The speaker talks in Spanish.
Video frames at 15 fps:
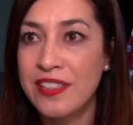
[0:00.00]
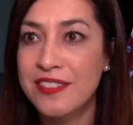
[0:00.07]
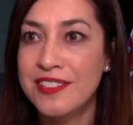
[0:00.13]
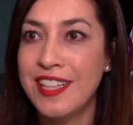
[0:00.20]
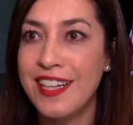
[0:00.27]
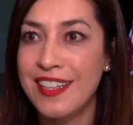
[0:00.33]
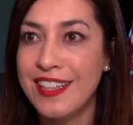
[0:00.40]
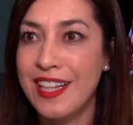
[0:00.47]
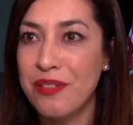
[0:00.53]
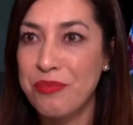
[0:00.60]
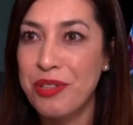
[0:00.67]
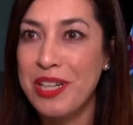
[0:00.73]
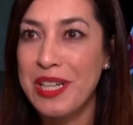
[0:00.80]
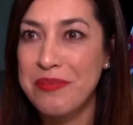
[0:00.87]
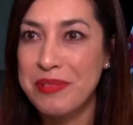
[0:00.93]
es Día del
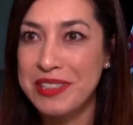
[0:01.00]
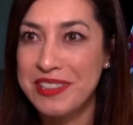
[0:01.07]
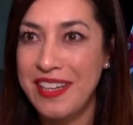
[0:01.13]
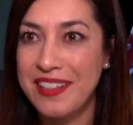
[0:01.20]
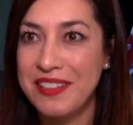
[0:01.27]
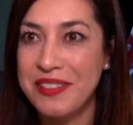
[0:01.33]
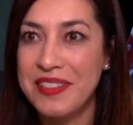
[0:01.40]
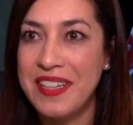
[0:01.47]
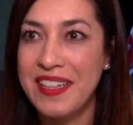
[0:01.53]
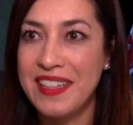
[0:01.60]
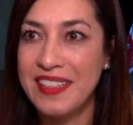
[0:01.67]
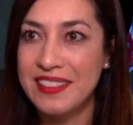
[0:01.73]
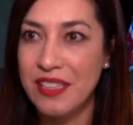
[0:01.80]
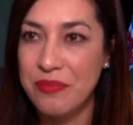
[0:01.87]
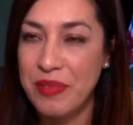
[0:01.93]
Amor y la Amistad y
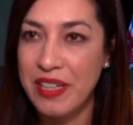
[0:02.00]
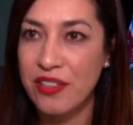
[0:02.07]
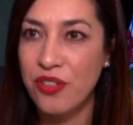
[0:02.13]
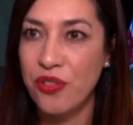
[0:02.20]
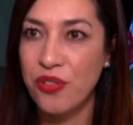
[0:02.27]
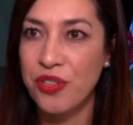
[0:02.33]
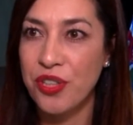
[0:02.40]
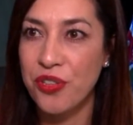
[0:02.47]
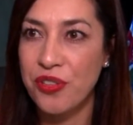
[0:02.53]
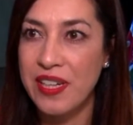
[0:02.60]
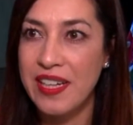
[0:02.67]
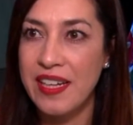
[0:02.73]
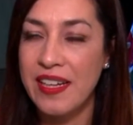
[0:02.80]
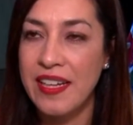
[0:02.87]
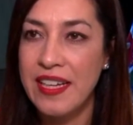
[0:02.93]
en ese marco creo
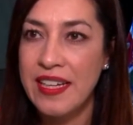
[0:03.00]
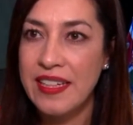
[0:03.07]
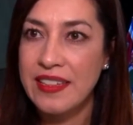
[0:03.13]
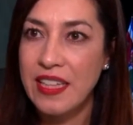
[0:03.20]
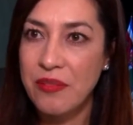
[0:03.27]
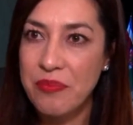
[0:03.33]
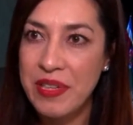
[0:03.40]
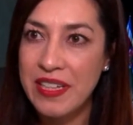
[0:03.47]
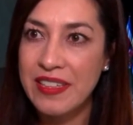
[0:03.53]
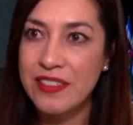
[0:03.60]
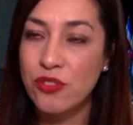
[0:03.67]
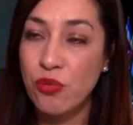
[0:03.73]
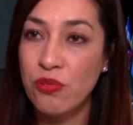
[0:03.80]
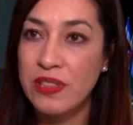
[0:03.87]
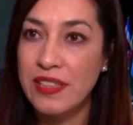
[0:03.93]
que también
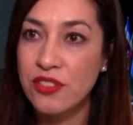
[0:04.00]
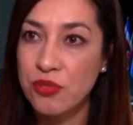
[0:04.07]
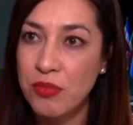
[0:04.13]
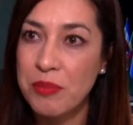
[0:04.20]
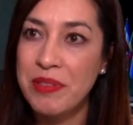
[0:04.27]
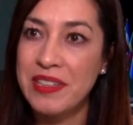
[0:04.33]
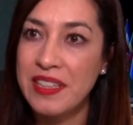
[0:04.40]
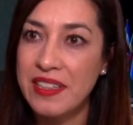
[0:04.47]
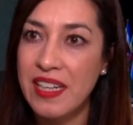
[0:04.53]
resulta sumamente